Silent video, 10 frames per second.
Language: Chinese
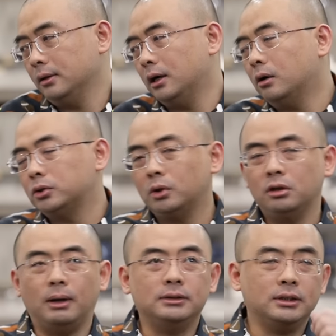那然后说
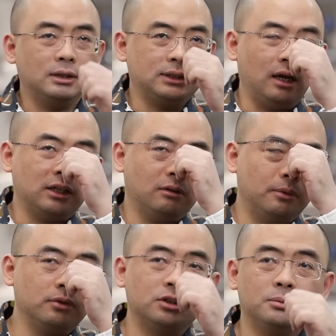说吧，这个前两天我
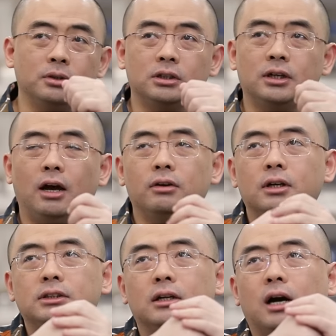们做直播的时候，还有一
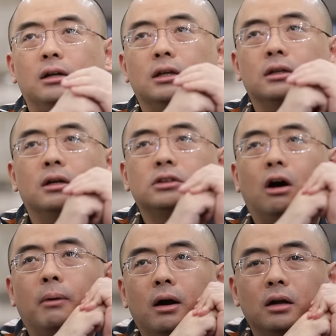个香港的一个小
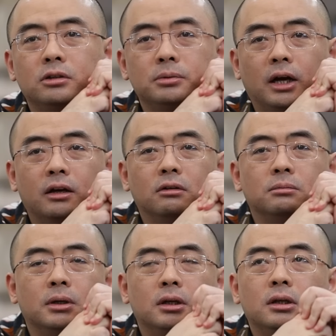伙伴呢，是不是还给我
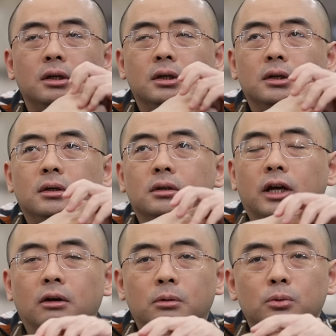们，
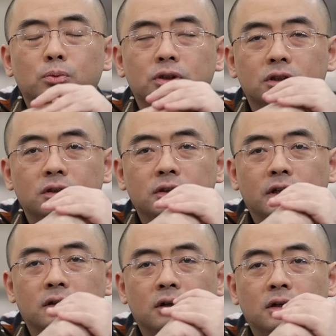给了我们五十
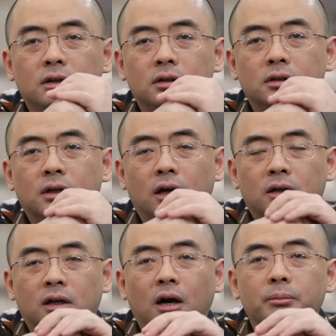这个港
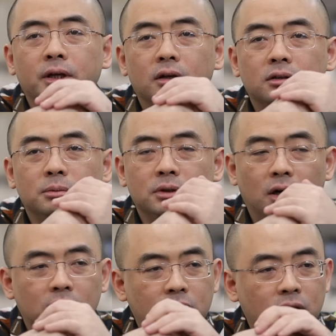港币，是不
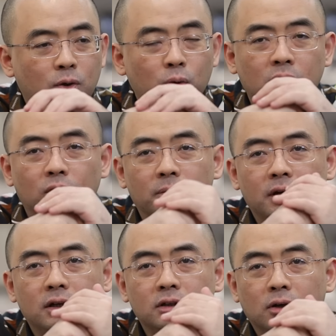是鼓励我
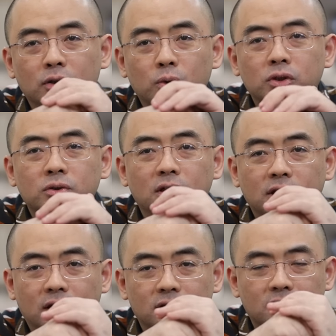们以后多说说
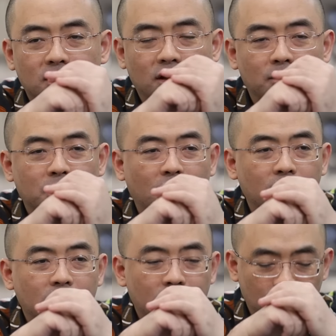香港的事儿，好不好？
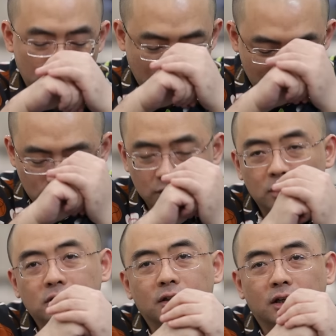本来说到这
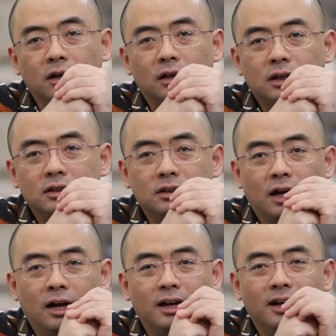儿就想停了，但是呢，